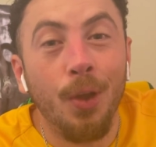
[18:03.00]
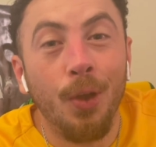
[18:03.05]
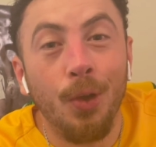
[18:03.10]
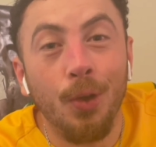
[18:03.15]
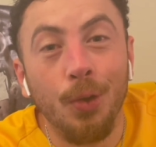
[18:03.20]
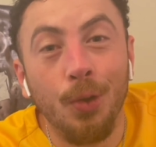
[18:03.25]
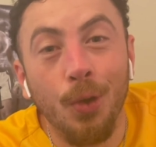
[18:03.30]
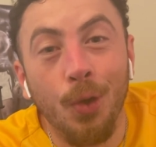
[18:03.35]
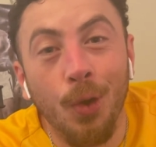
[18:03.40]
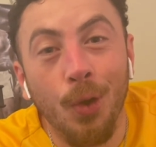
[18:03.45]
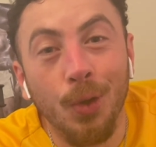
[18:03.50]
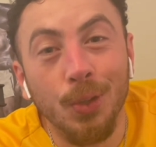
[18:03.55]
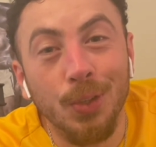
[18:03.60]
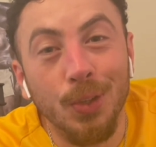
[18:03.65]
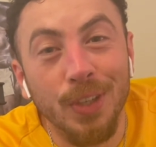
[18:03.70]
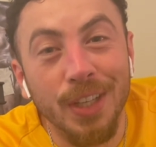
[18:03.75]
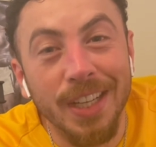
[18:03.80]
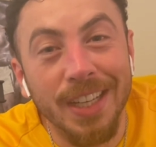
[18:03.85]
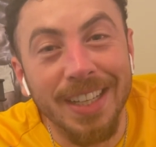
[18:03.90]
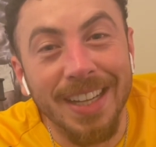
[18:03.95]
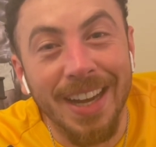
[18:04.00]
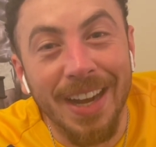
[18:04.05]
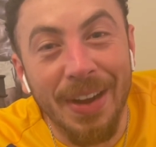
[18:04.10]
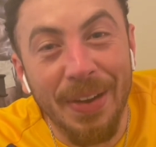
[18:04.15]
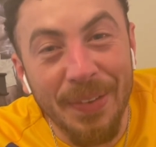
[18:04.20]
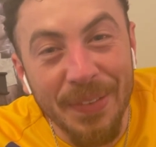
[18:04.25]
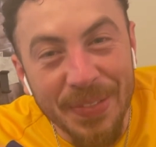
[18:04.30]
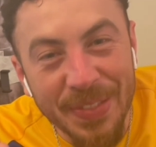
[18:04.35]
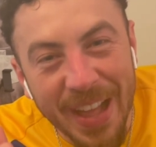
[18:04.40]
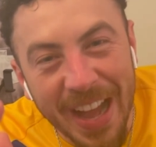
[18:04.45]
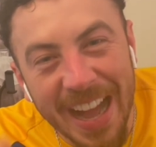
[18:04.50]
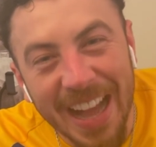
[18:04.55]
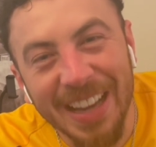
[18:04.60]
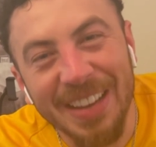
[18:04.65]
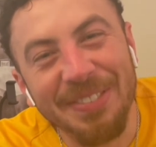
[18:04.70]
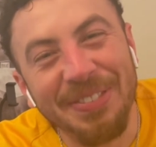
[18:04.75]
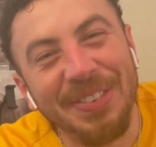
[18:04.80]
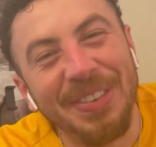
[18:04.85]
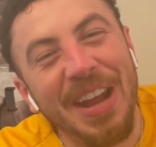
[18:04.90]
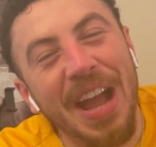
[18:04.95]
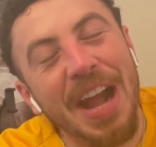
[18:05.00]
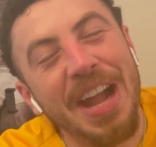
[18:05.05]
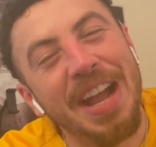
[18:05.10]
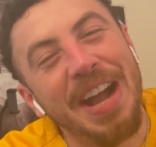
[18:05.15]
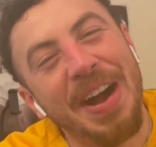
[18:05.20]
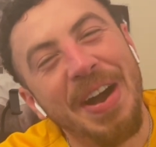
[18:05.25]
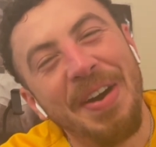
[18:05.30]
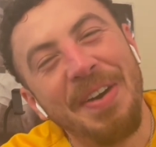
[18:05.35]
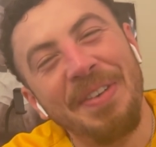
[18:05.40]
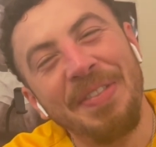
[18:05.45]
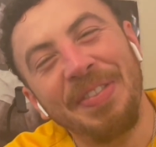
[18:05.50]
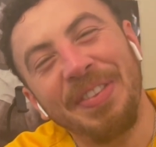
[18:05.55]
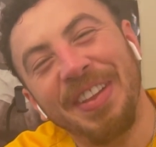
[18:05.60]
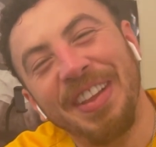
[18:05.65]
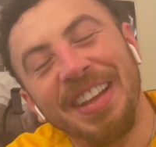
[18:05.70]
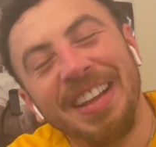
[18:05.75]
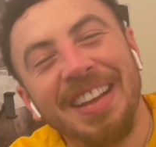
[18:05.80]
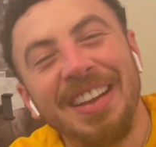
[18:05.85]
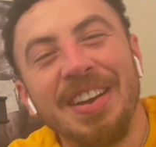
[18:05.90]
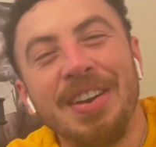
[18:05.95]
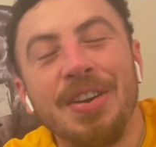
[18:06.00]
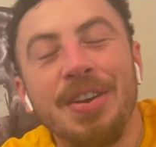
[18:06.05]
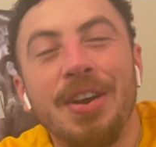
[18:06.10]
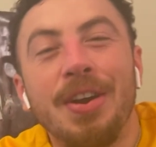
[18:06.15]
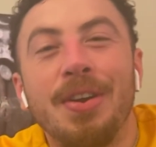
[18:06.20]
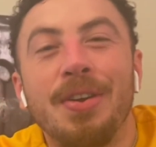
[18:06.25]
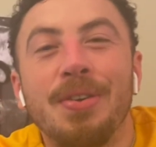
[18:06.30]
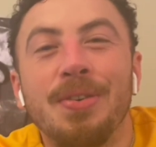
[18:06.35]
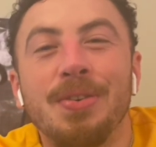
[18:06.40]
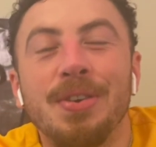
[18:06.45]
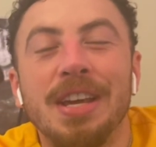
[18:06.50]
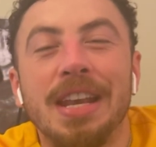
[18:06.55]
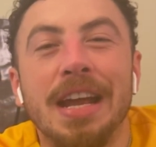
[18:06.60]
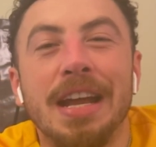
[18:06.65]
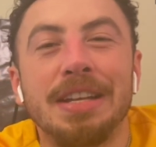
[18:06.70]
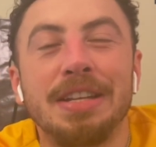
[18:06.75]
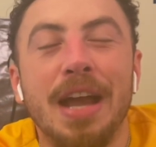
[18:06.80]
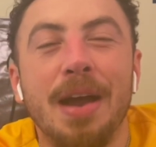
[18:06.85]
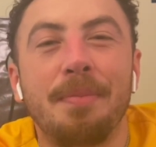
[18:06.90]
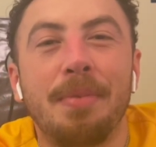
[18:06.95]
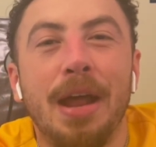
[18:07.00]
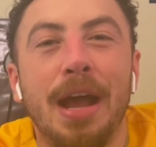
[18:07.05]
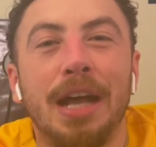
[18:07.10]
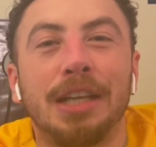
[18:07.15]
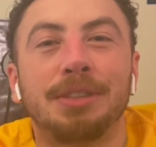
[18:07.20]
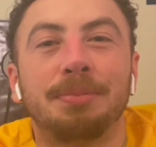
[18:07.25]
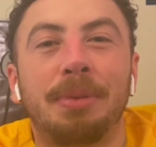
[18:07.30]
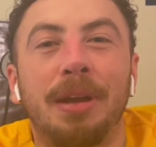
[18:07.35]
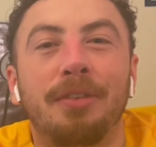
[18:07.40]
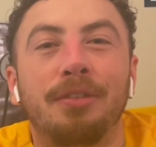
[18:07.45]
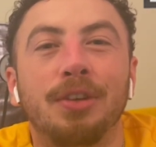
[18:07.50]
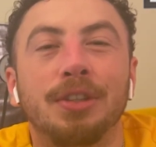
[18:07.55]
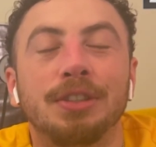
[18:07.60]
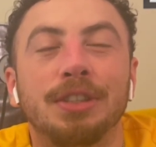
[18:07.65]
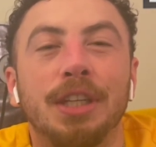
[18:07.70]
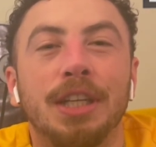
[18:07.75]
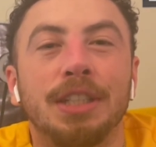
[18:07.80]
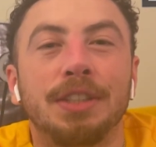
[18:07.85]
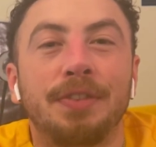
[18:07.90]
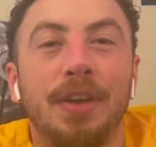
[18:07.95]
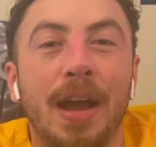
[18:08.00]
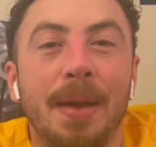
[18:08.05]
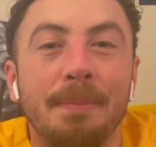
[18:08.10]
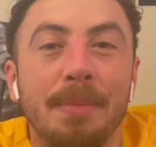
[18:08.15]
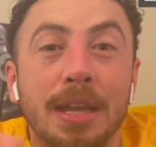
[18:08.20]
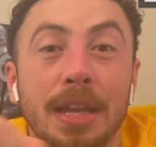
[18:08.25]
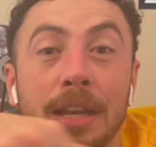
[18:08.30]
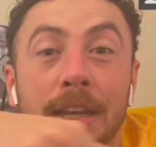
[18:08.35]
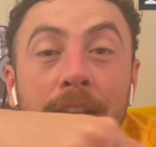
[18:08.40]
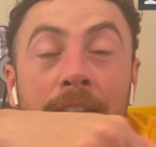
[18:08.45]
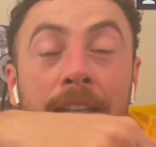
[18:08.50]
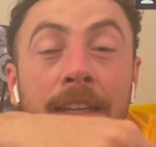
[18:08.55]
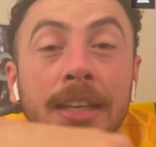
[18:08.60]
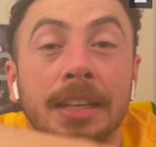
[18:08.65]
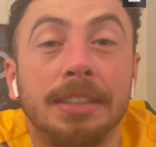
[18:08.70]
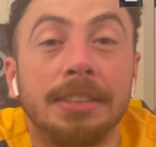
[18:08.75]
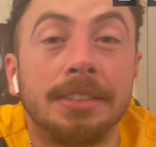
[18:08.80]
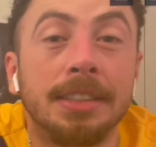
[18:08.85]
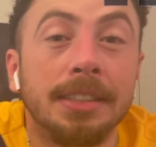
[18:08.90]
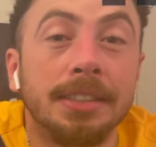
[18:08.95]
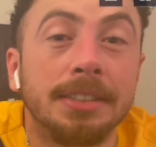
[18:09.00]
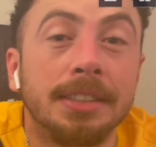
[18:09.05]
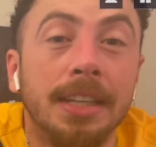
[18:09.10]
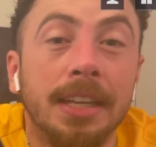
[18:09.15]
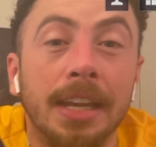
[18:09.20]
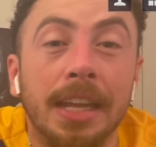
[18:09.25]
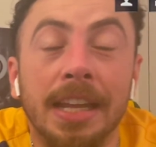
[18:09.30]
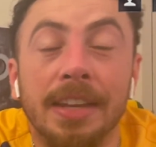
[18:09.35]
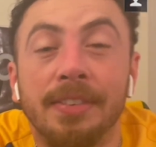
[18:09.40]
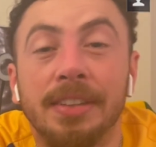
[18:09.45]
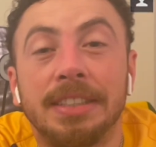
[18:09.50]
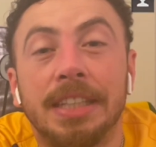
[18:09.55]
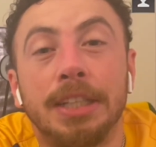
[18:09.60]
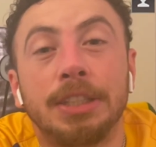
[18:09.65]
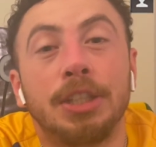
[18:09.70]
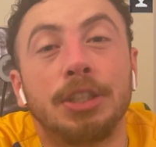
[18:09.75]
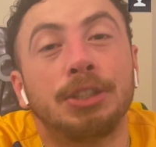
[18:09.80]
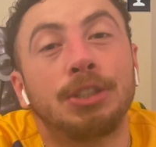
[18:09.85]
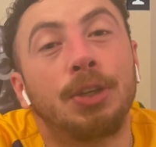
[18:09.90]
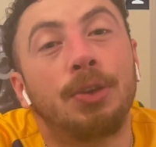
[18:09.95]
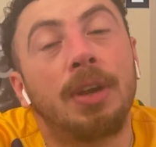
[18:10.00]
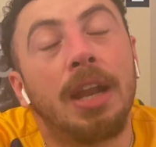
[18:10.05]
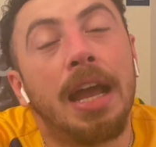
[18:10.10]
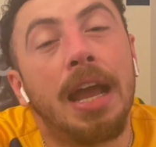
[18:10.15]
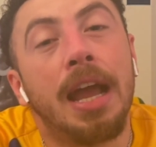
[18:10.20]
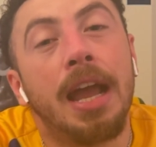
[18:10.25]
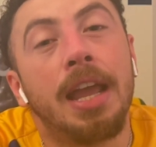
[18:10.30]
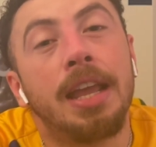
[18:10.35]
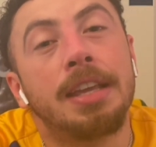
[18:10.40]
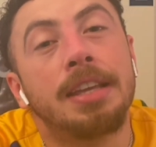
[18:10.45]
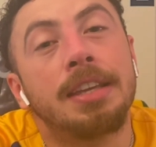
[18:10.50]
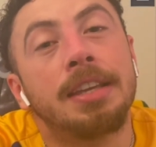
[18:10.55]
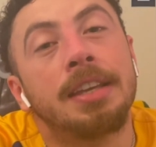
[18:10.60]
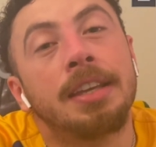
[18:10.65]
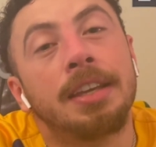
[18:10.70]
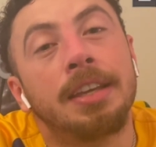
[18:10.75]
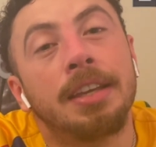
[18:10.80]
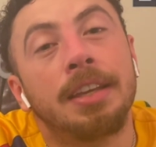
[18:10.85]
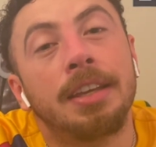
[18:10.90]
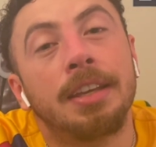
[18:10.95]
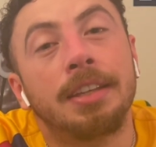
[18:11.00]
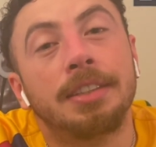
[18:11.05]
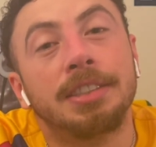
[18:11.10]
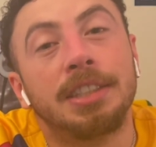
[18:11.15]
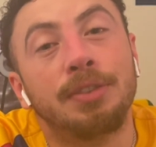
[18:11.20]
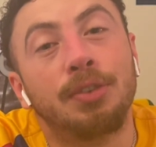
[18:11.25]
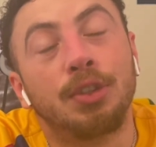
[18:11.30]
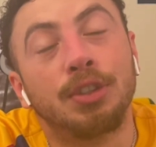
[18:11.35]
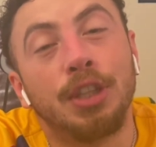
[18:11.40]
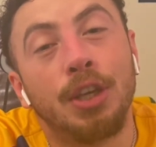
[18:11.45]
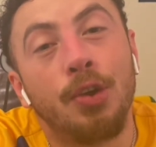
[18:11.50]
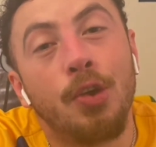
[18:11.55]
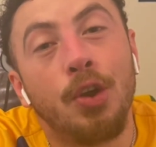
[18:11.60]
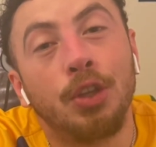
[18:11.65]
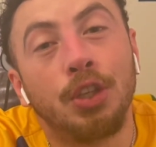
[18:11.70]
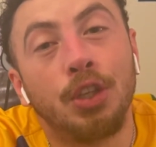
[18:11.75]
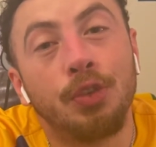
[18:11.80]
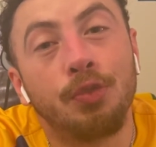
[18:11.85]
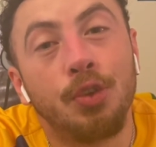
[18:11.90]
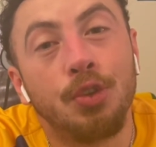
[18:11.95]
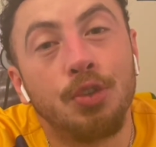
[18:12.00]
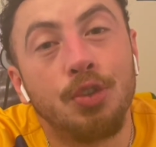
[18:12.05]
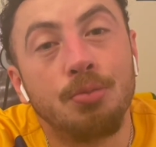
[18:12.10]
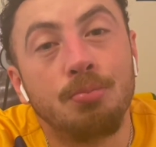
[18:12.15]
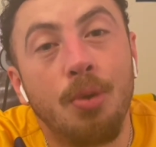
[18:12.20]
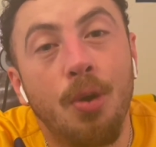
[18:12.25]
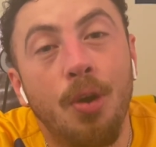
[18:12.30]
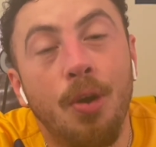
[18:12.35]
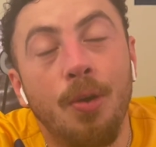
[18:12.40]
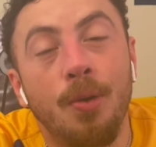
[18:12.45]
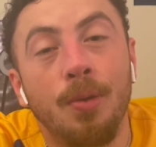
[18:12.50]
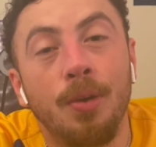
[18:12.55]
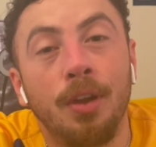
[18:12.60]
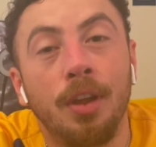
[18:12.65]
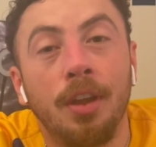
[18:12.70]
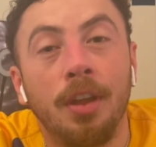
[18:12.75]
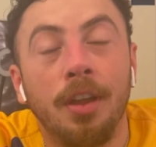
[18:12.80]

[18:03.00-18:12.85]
Gol do Nicão, dale furacão. Um grande abraço para vocês, família. Se inscreva, deixa seu like. Se você gosta de futebol,